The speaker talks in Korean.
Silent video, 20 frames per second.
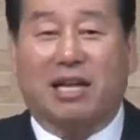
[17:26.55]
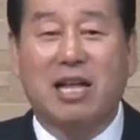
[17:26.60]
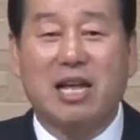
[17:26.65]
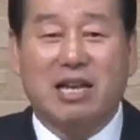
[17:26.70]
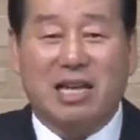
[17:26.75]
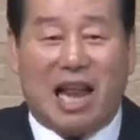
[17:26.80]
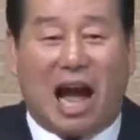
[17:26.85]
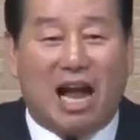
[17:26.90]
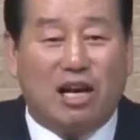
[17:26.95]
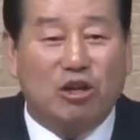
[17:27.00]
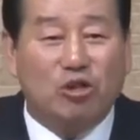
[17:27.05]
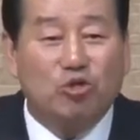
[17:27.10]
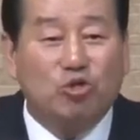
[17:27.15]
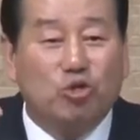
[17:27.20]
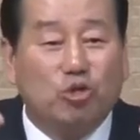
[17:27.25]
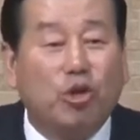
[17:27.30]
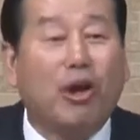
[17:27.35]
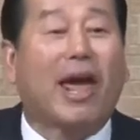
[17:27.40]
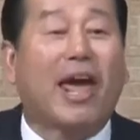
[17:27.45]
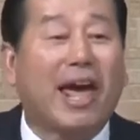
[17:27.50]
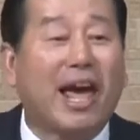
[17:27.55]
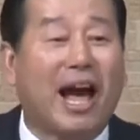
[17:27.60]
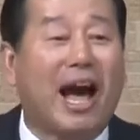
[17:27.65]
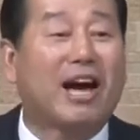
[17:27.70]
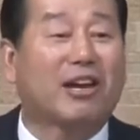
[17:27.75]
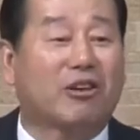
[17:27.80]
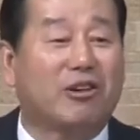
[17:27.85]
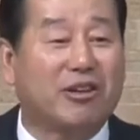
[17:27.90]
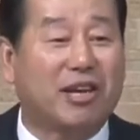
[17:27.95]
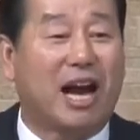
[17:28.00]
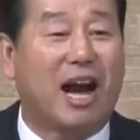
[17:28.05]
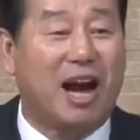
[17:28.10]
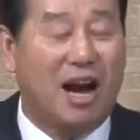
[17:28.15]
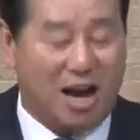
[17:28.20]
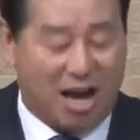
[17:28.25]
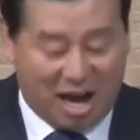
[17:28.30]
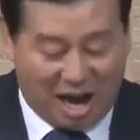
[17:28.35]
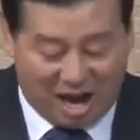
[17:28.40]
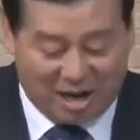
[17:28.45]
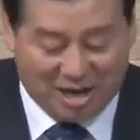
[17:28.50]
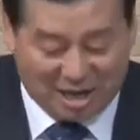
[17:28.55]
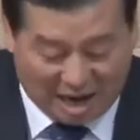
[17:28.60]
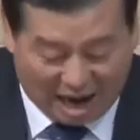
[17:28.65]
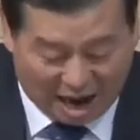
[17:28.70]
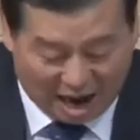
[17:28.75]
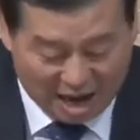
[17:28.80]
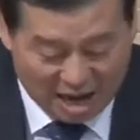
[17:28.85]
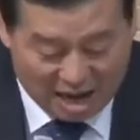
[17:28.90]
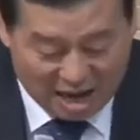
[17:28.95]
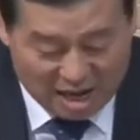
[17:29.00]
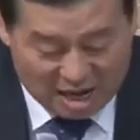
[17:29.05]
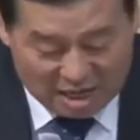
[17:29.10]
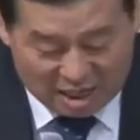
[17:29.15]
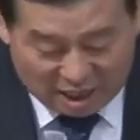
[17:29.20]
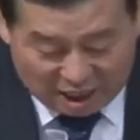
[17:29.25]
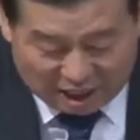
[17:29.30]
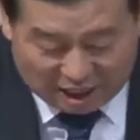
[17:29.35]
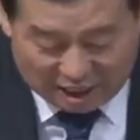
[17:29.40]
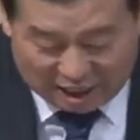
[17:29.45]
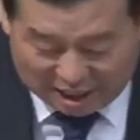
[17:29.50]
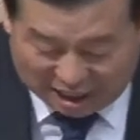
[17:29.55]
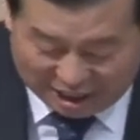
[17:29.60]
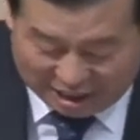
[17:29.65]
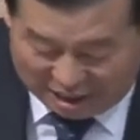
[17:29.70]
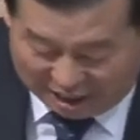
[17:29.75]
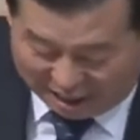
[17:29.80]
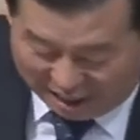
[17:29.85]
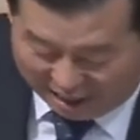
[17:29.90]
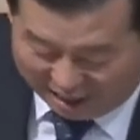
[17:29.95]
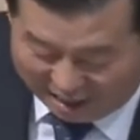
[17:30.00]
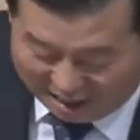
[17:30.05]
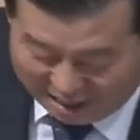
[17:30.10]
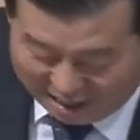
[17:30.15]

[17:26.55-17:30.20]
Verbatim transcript: 나는 쇠하여야 하리라 그는 그렇게